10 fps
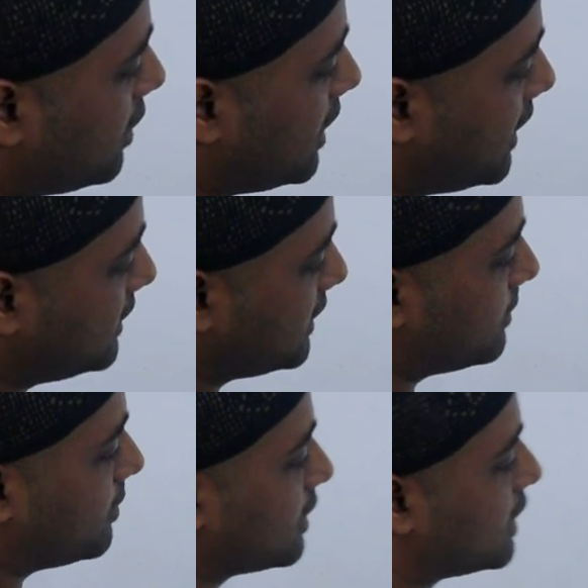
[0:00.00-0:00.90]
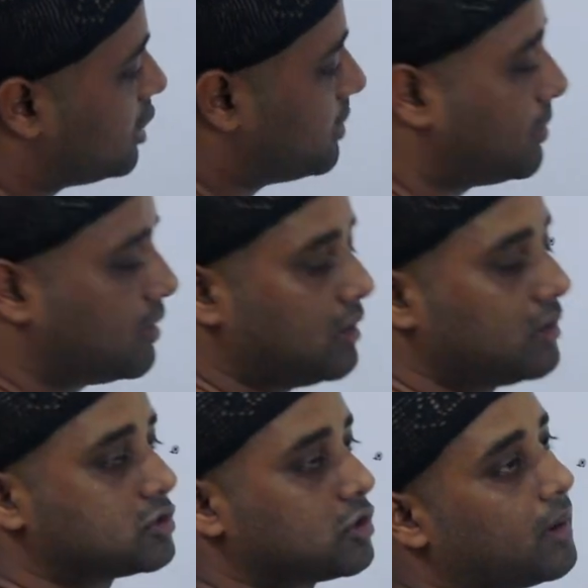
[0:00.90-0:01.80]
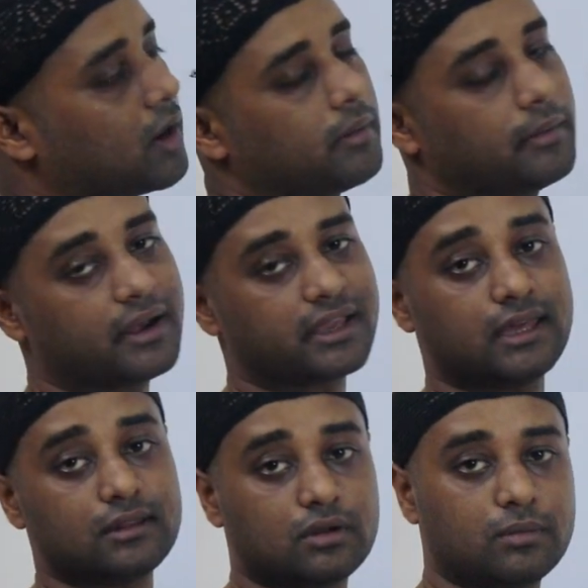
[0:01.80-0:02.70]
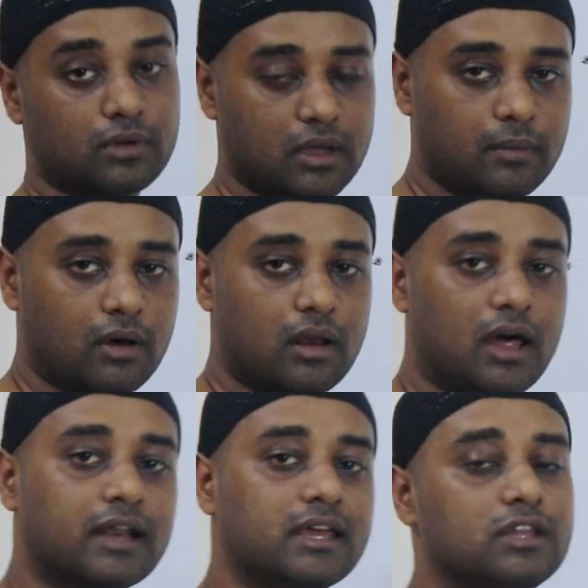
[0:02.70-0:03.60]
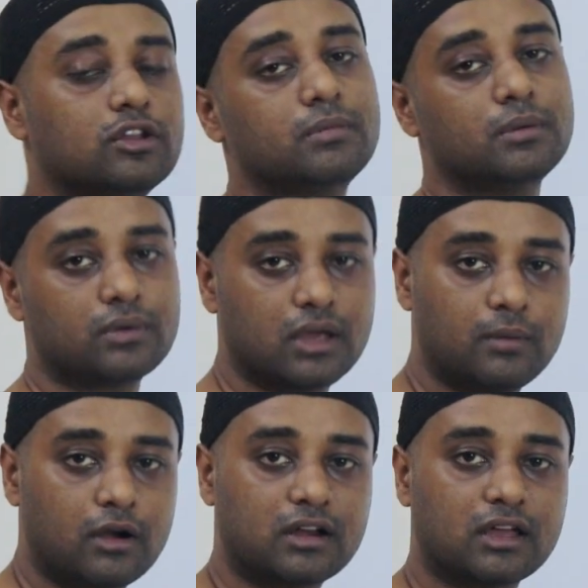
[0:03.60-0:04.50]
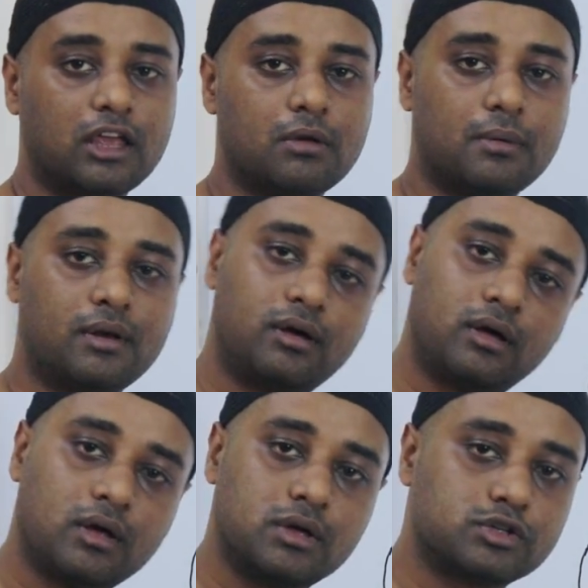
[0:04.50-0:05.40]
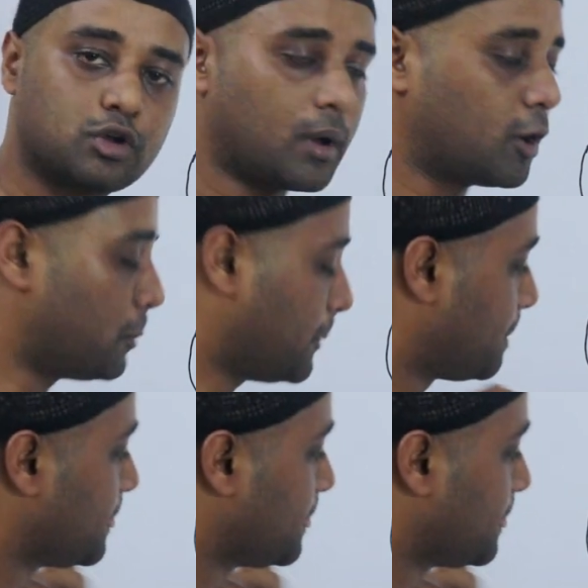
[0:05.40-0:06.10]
বল আর এদিকে বল কি হবে বলো সমান হবে মানে কেন্দ্রমুখী বল আর কেন্দ্র বিমুখী বলটা কি হবে বলো সমান হবে